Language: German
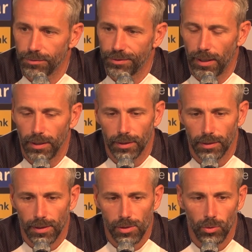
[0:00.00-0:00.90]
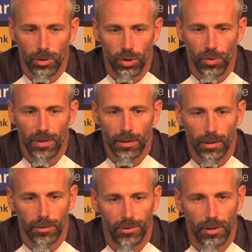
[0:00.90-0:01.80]
vor allen Dingen nach so einer
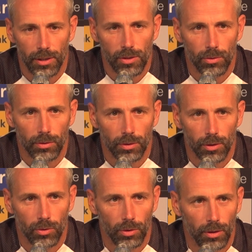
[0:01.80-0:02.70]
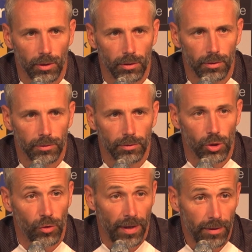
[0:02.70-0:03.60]
schwierigen Verletzung, nach so einer
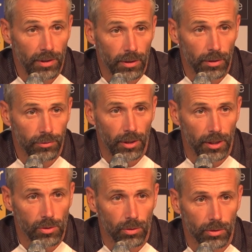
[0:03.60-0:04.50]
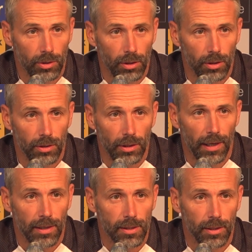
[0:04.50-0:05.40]
schwerwiegenden Verletzung, die, die
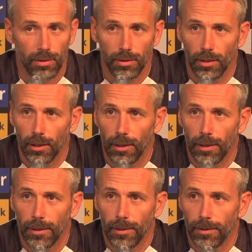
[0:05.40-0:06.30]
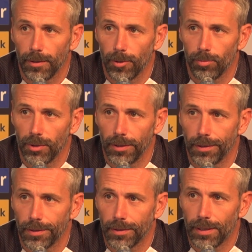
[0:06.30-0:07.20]
Lars hatte, ähm,
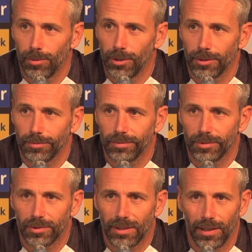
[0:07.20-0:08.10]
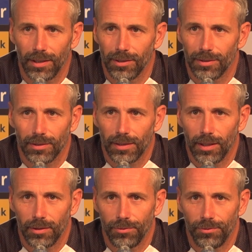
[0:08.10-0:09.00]
äh, kann man keine,
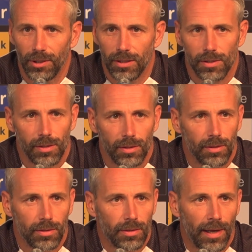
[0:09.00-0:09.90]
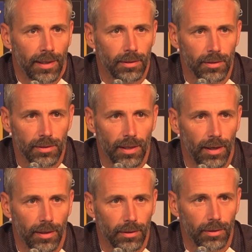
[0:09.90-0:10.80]
keine fixen Daten,
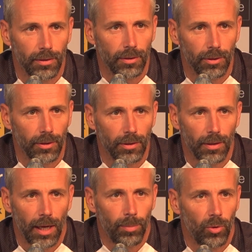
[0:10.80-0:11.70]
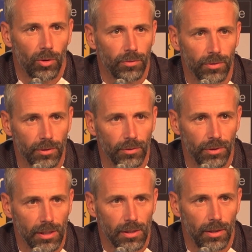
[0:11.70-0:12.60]
Tage, äh, Abläufe
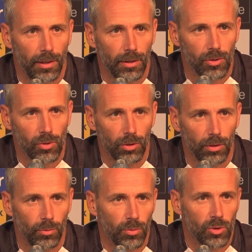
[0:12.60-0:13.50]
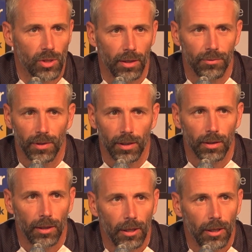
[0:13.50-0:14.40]
festlegen, sondern man muss
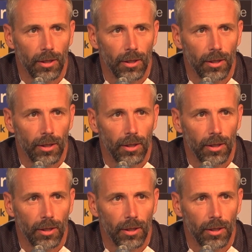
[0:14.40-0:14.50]
einfach